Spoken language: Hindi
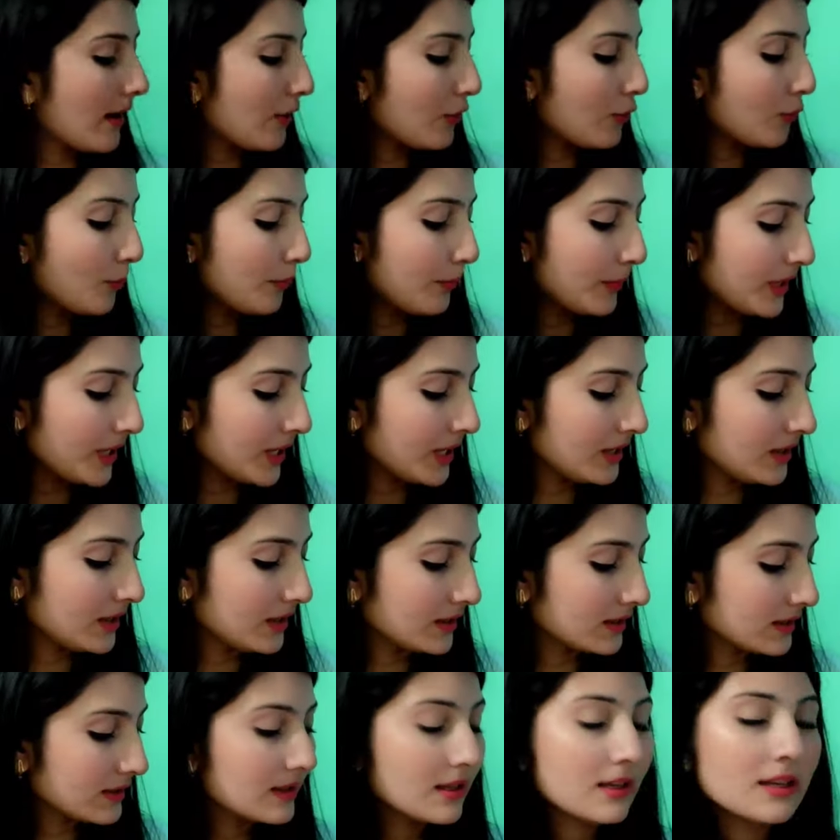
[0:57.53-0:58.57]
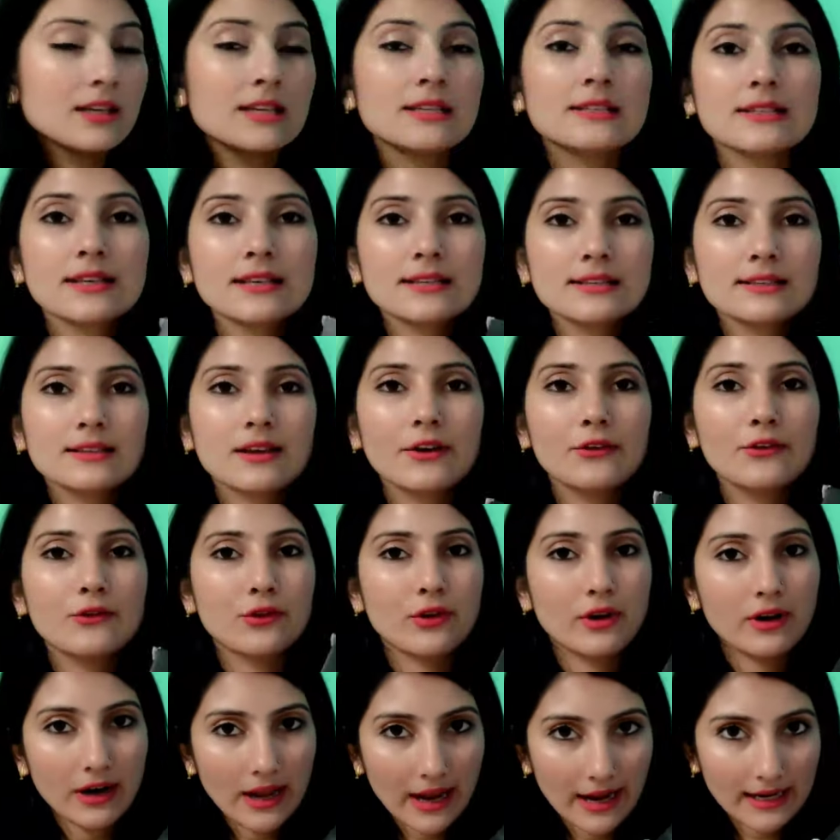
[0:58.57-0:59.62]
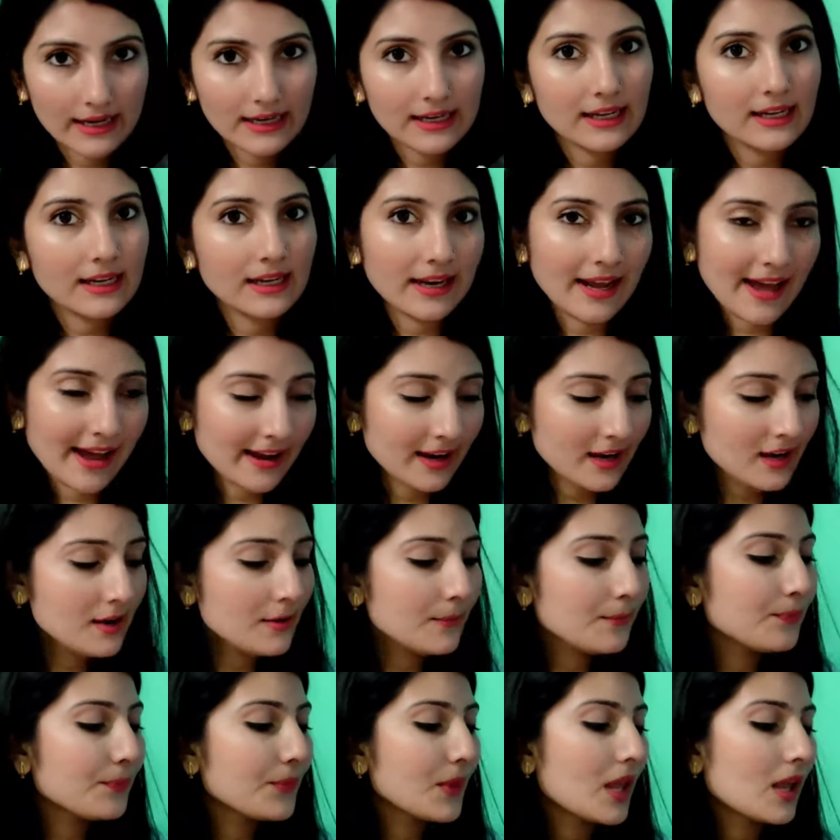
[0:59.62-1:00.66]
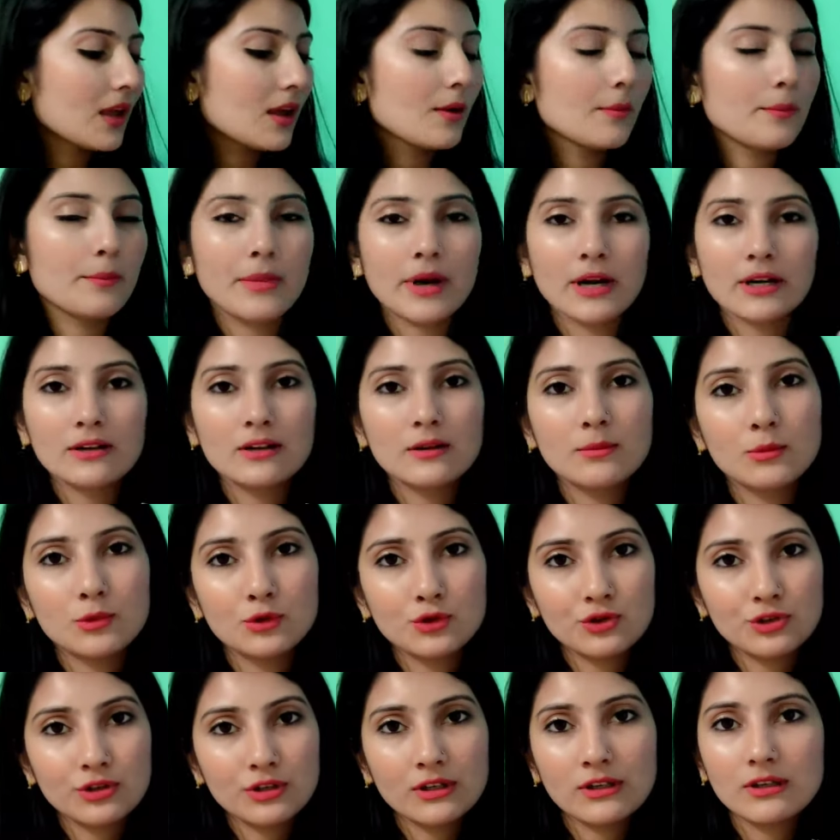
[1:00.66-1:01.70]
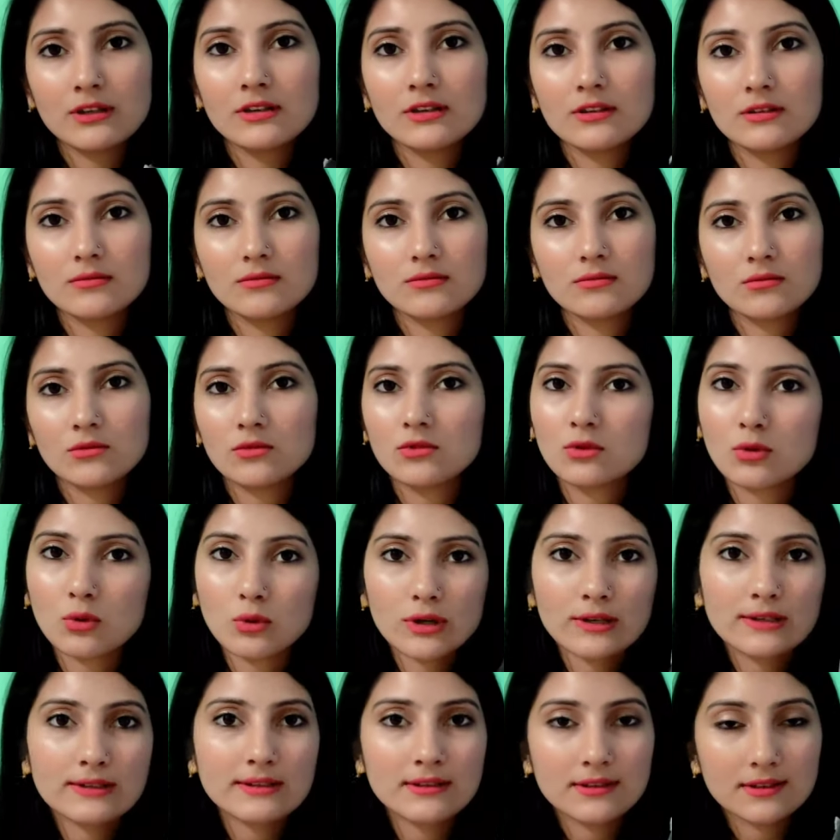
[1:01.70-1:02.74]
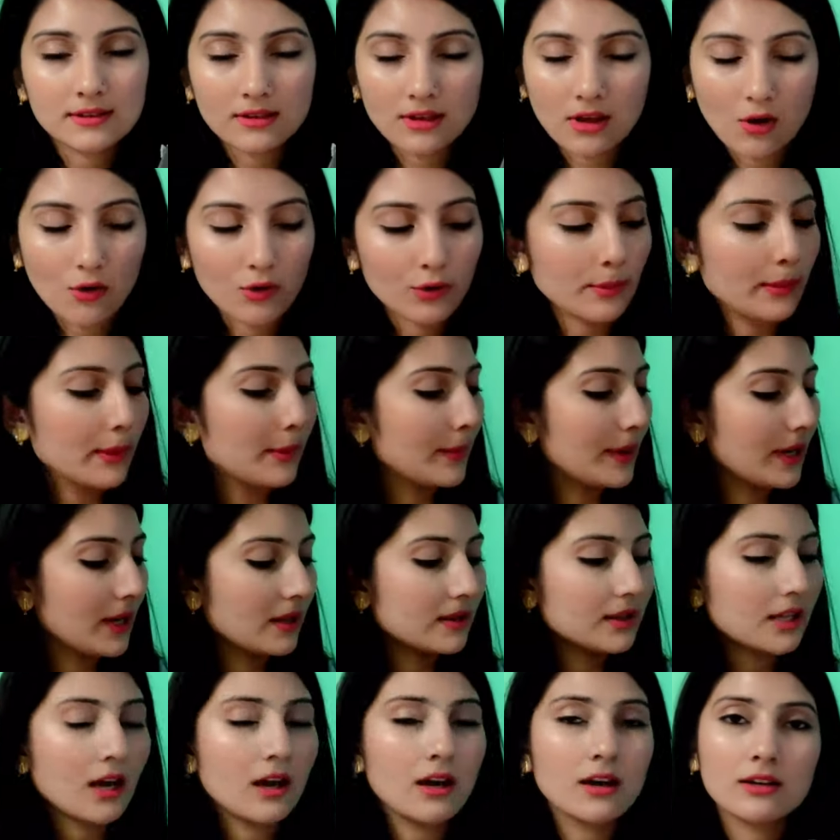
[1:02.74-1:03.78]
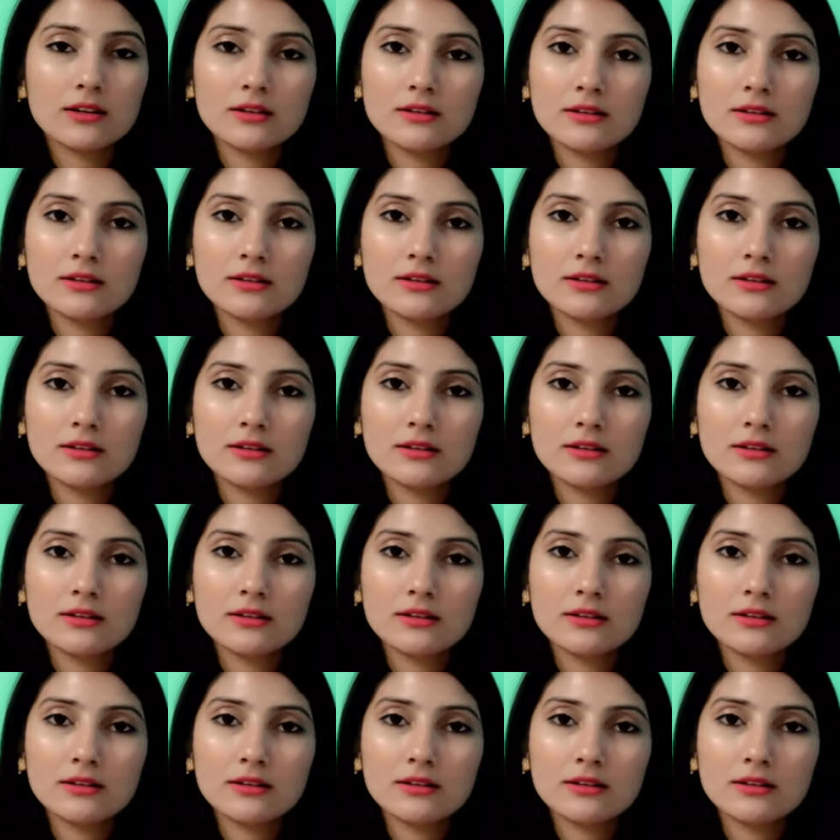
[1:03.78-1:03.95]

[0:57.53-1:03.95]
रुपीज़ सिक्स हंड्रेड नाइन्टी नाइन बट मुझे थोड़े से डिस्काउंट में मिला था